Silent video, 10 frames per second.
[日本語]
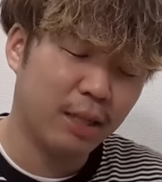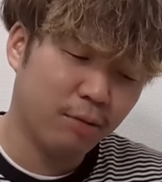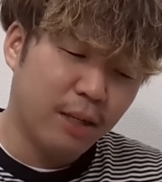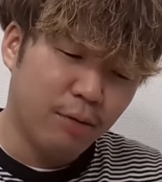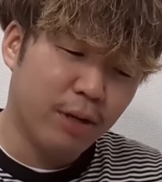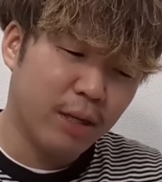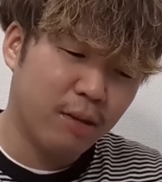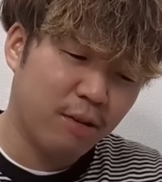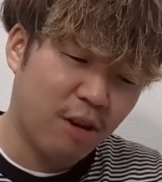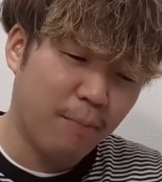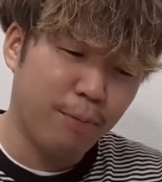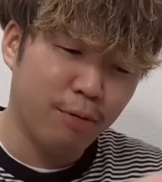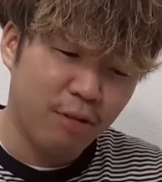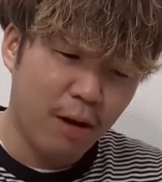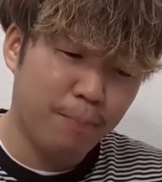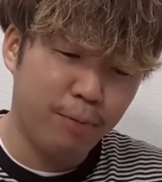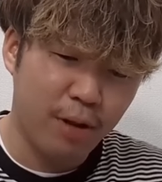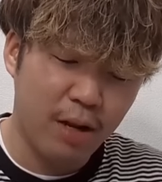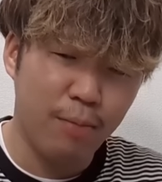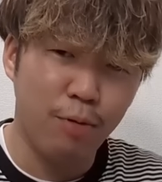逆に俺チャンピオンズカップ
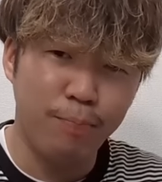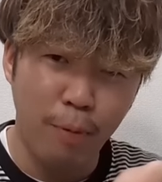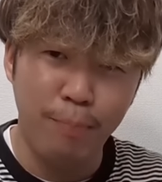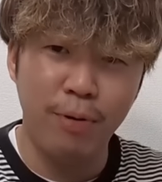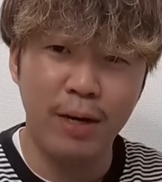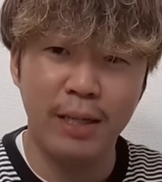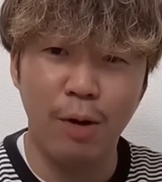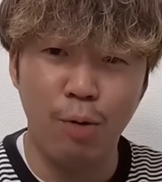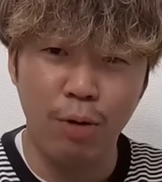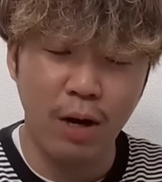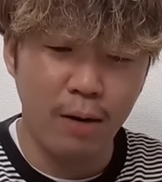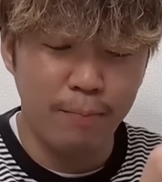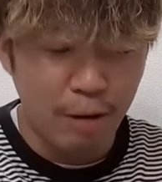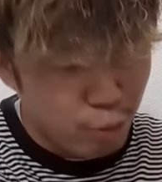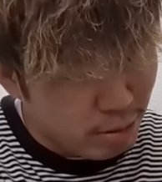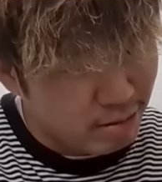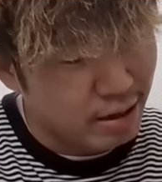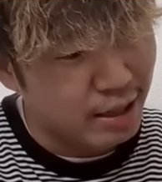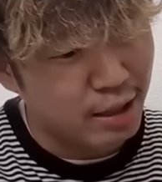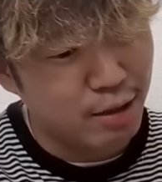でレモンポップがいた方がパフォーマンス
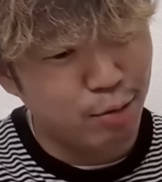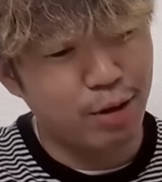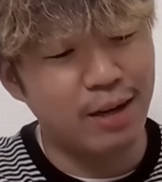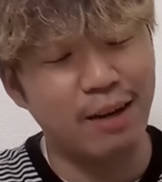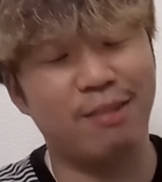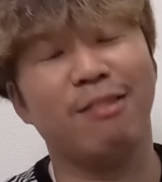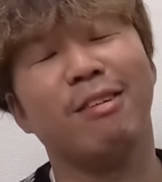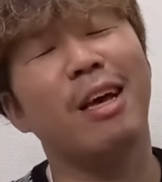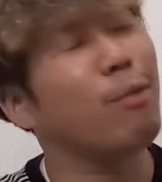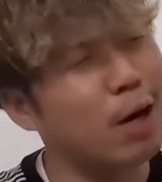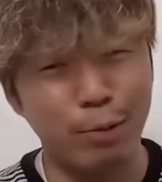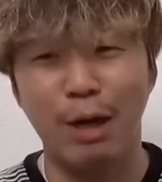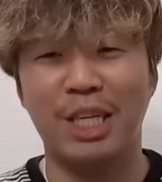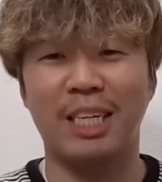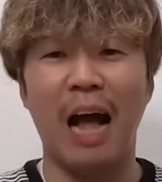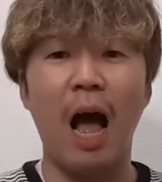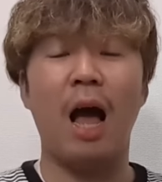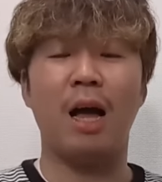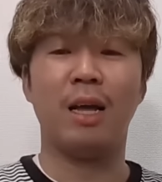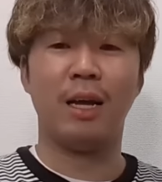上げてきそうでなんかすげえワクワクしてきた
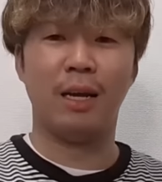さ